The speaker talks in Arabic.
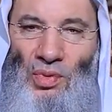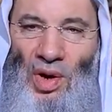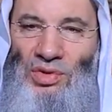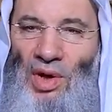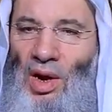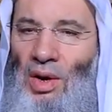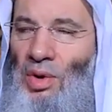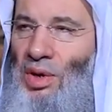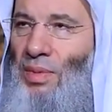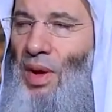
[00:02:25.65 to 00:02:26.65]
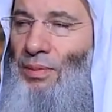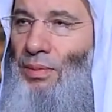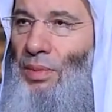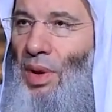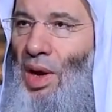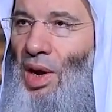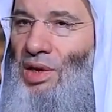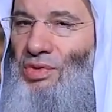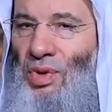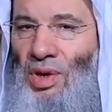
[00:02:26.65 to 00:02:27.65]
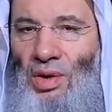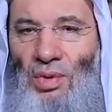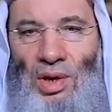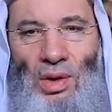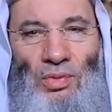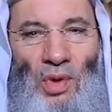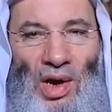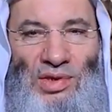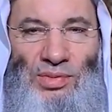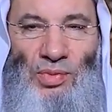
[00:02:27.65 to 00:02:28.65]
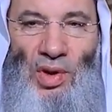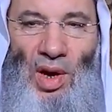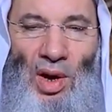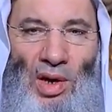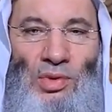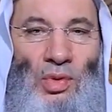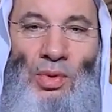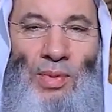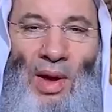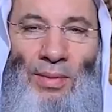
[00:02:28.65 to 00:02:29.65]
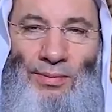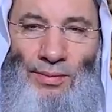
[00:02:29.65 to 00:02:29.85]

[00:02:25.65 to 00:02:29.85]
واختاره الإمام الأجري والإمام ابن حزم وغيرهما